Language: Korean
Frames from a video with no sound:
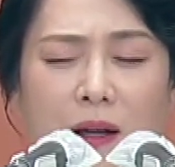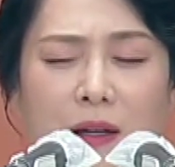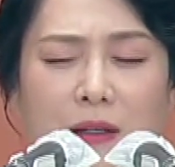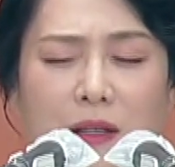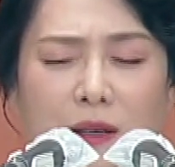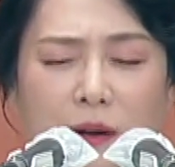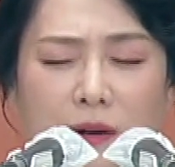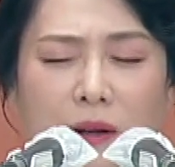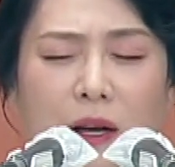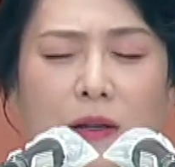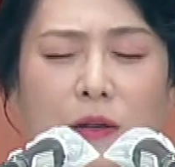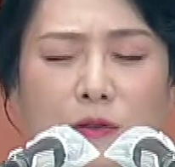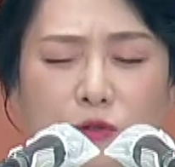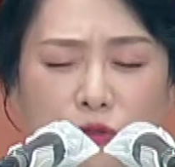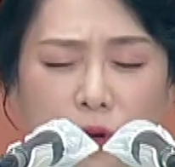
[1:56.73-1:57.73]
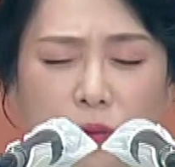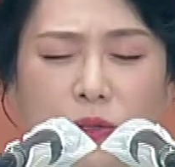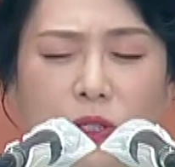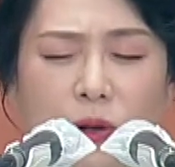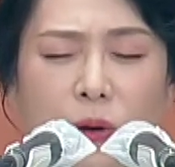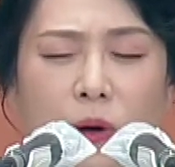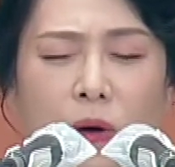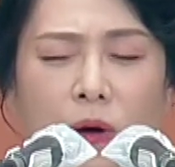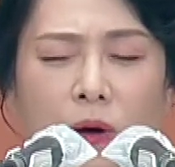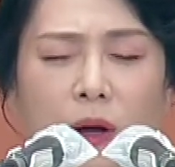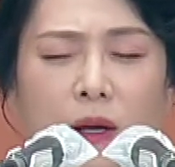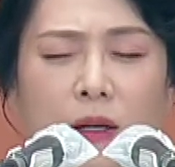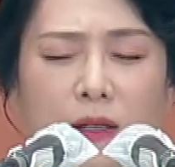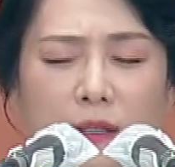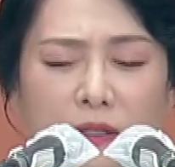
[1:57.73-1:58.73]
기억하여 주옵시고
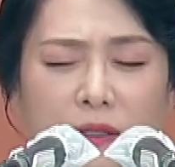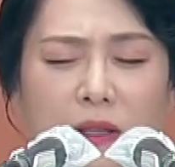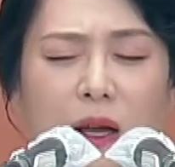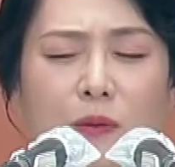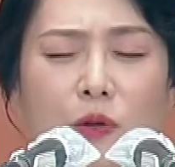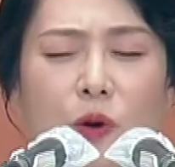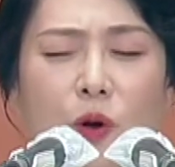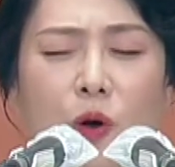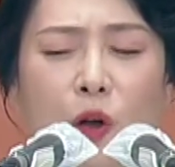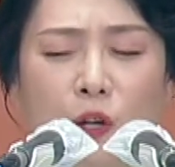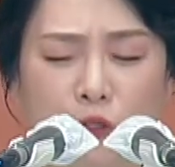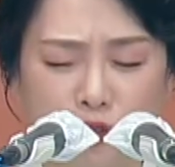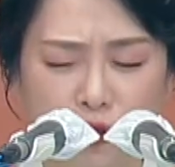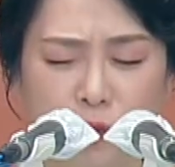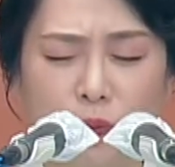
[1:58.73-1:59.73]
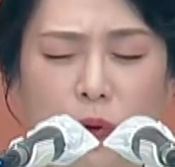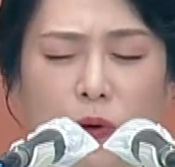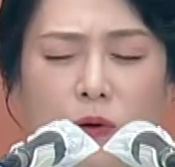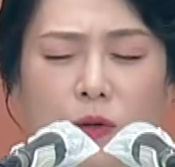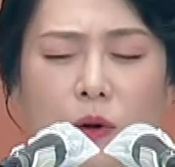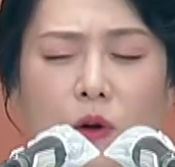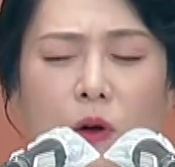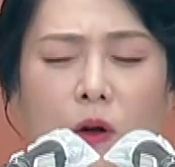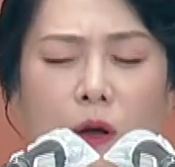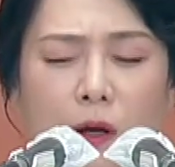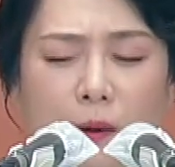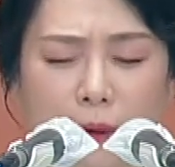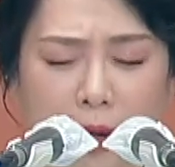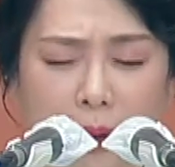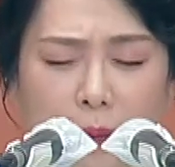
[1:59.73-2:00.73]
응답으로 축복으로
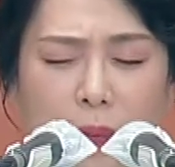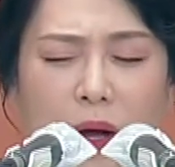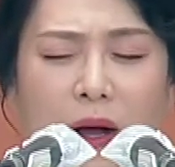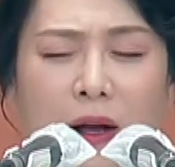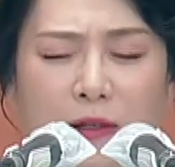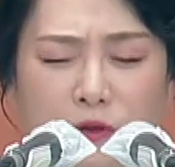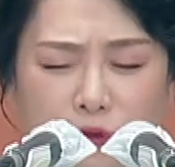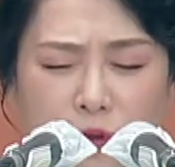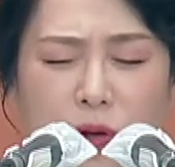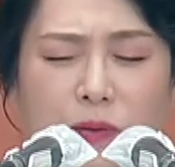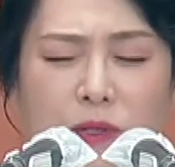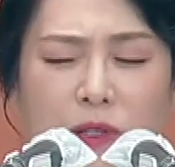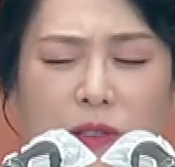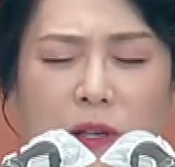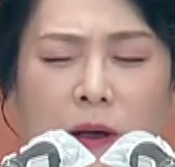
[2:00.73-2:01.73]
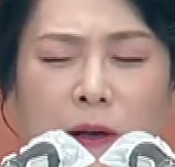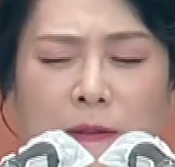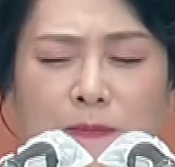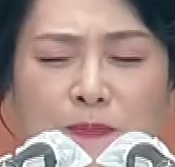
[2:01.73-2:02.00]
갚아 주옵소서.